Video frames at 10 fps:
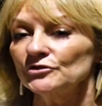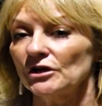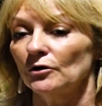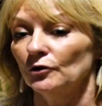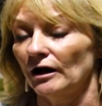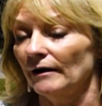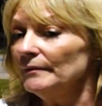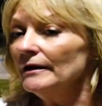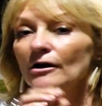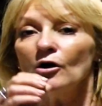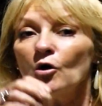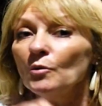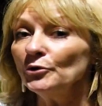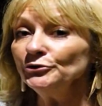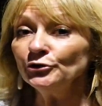ahora?
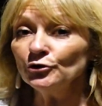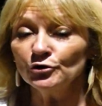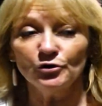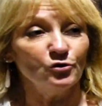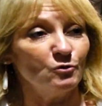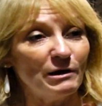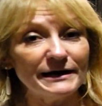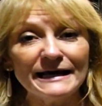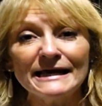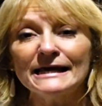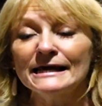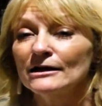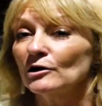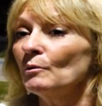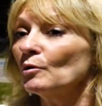Como en todo, como aquí,
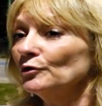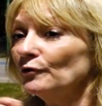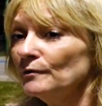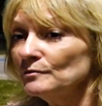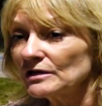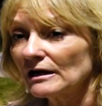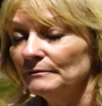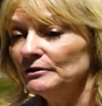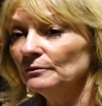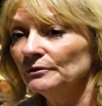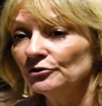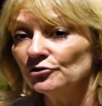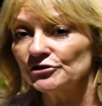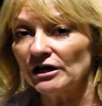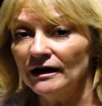como cuando fuimos a Camino
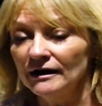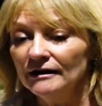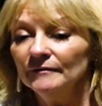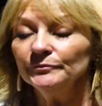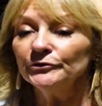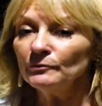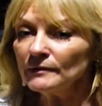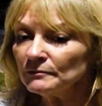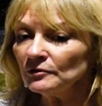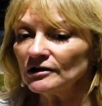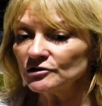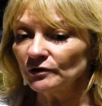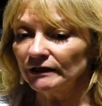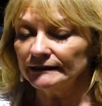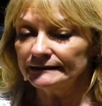Mendoza, tomamos las
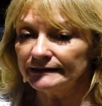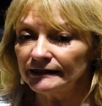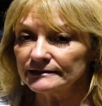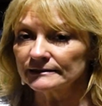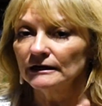sugerencias,